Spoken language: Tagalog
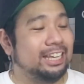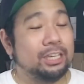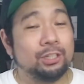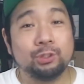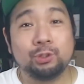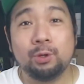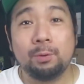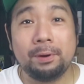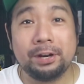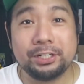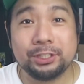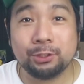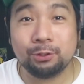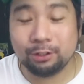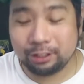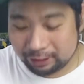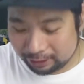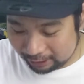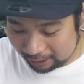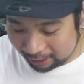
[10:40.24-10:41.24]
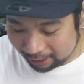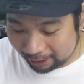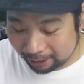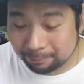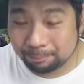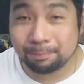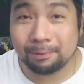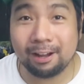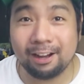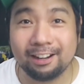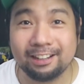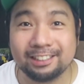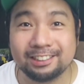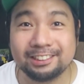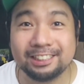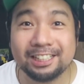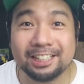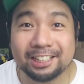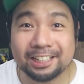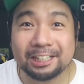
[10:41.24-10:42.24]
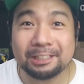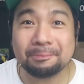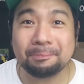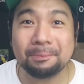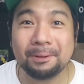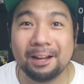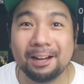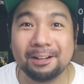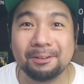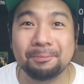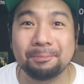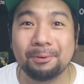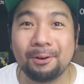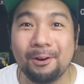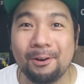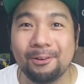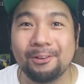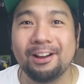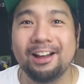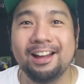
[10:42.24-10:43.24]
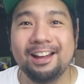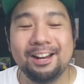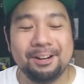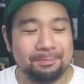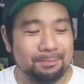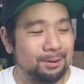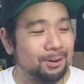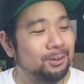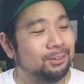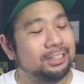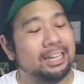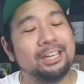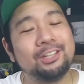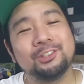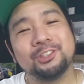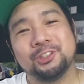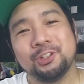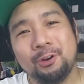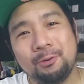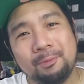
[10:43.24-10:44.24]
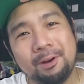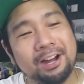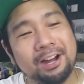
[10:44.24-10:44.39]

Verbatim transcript: Thank you so much to the secret plug. Secret plug, bro! Bro, thank you so